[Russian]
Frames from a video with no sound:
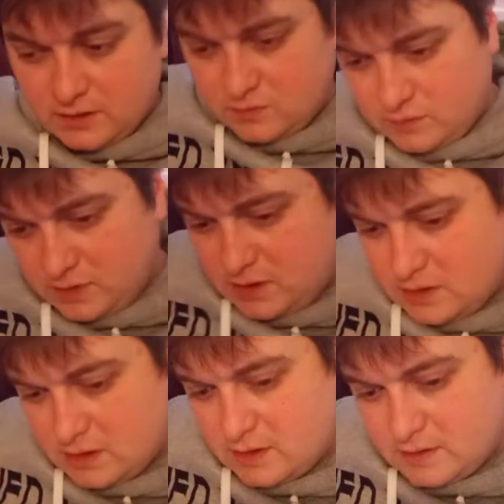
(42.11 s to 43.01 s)
Ну и,
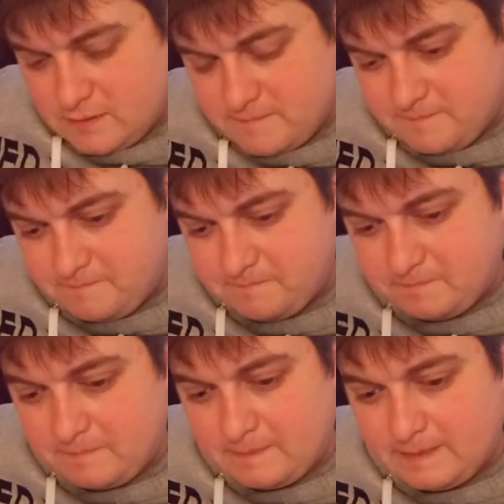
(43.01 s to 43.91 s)
в
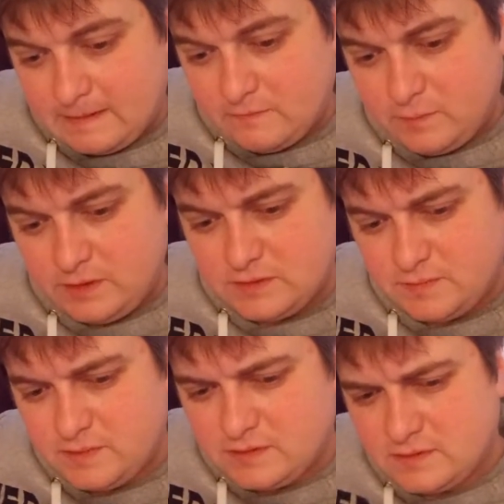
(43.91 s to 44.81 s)

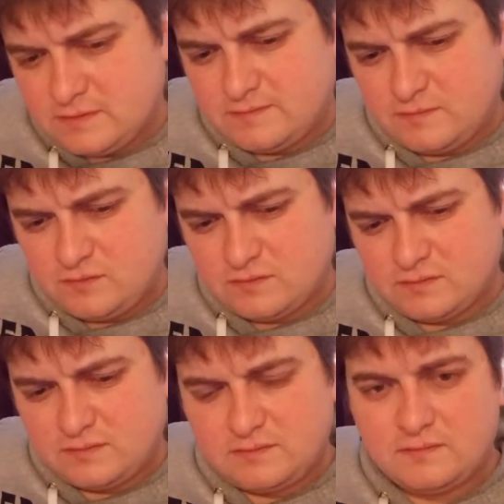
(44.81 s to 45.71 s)
принципе, ну,
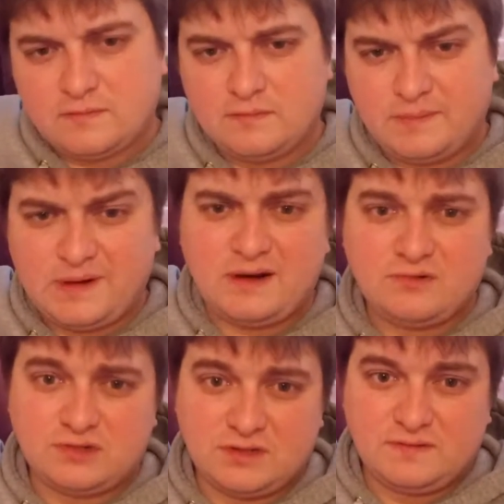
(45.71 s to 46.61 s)
пора
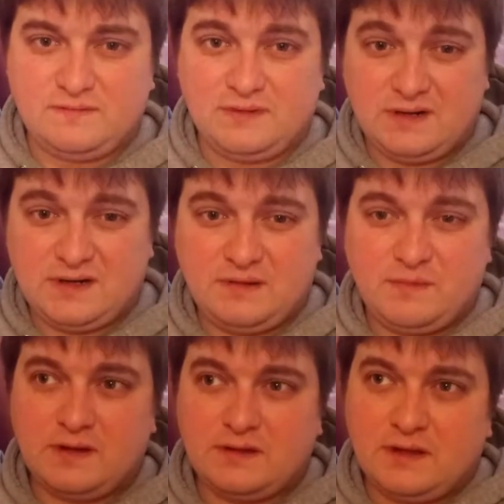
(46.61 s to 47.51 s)
уже, пора,
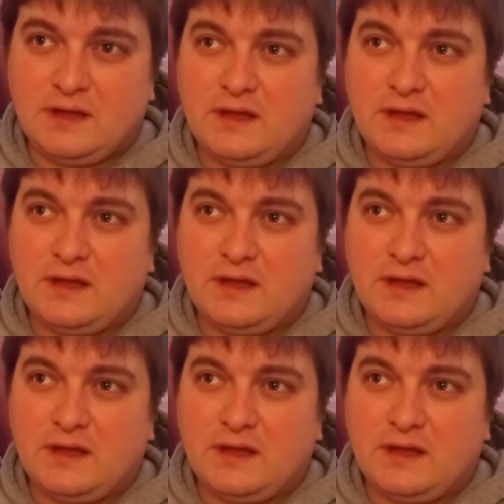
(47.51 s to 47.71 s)
ребят,